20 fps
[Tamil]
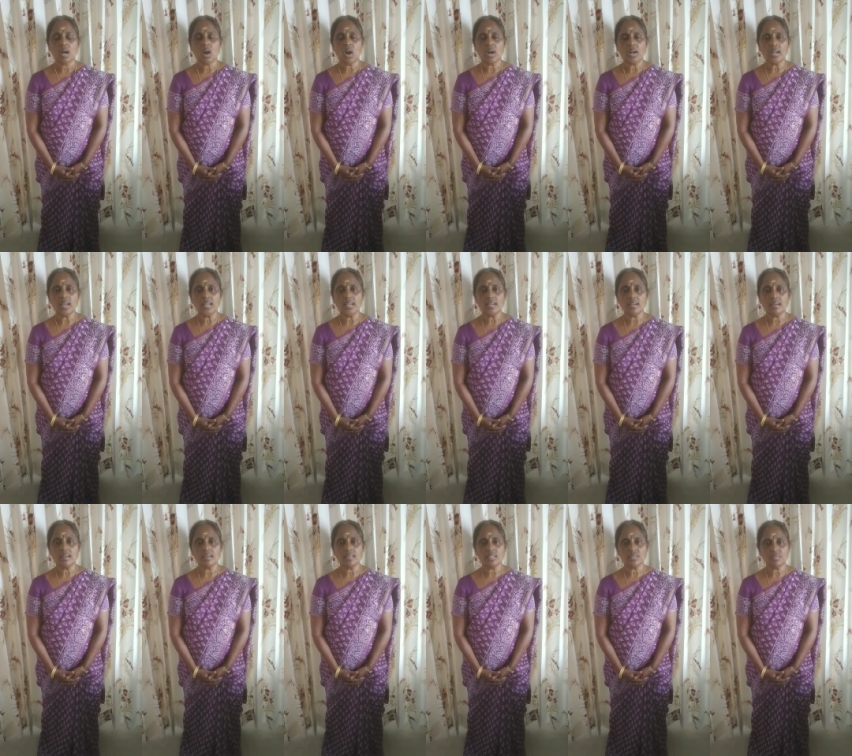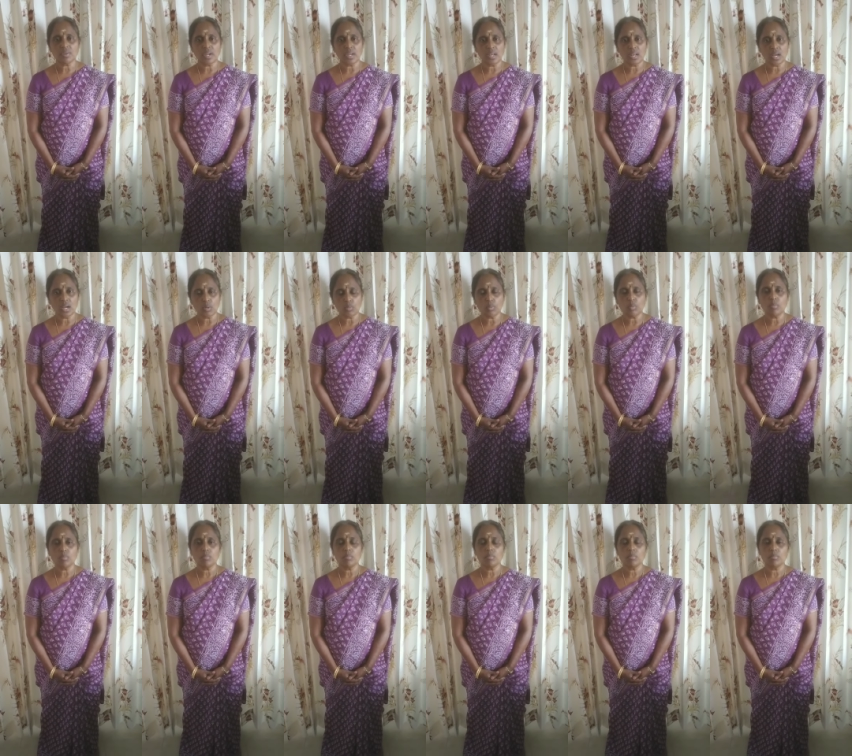ஆன்லைன் கிளாஸ்
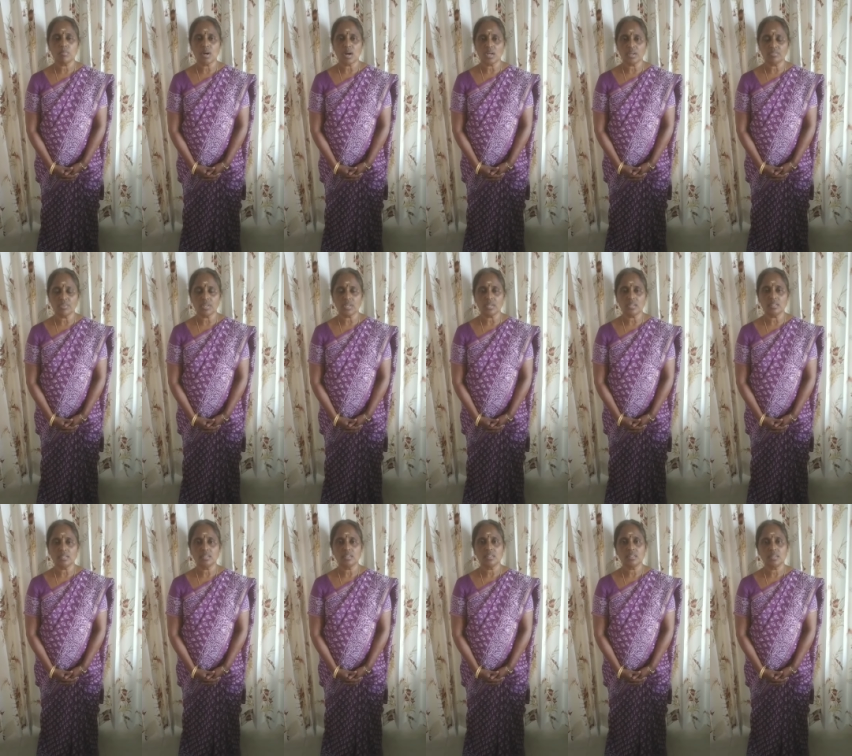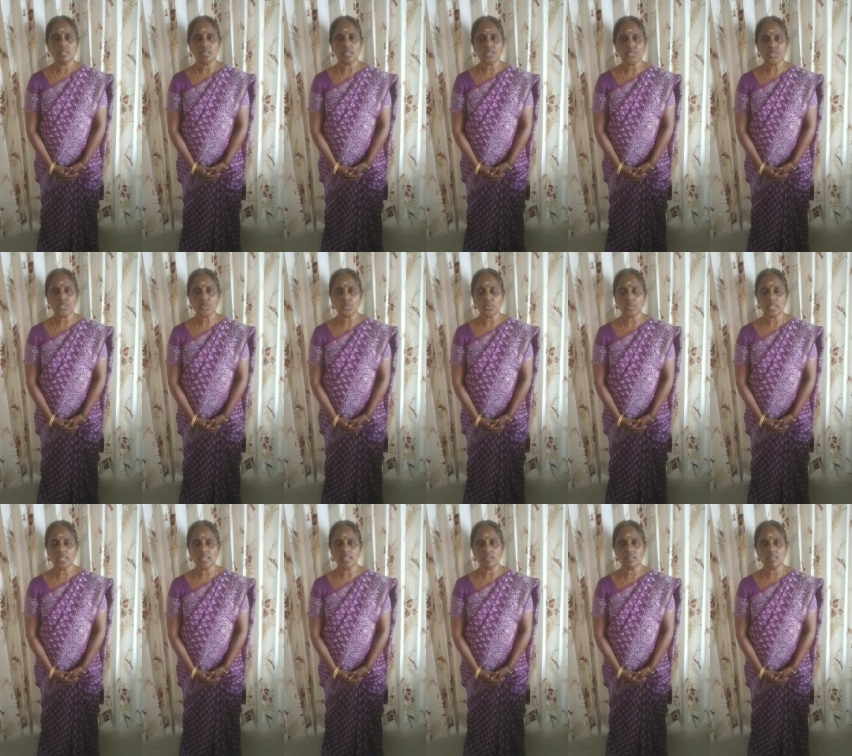வாயிலாகவும் மாணவர்கள்
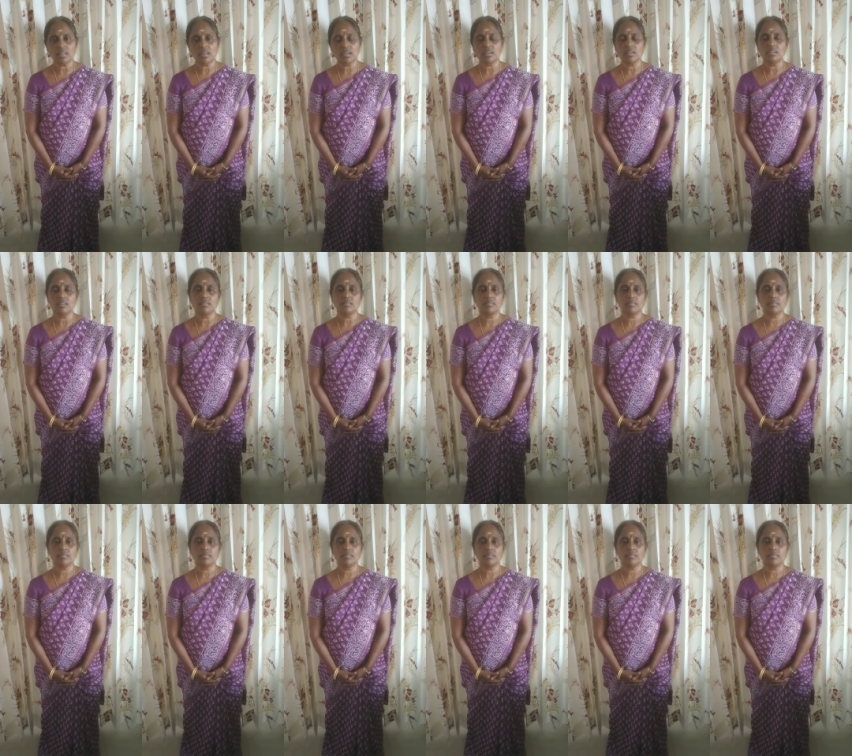கற்றுக்கொண்டே இருந்தார்கள்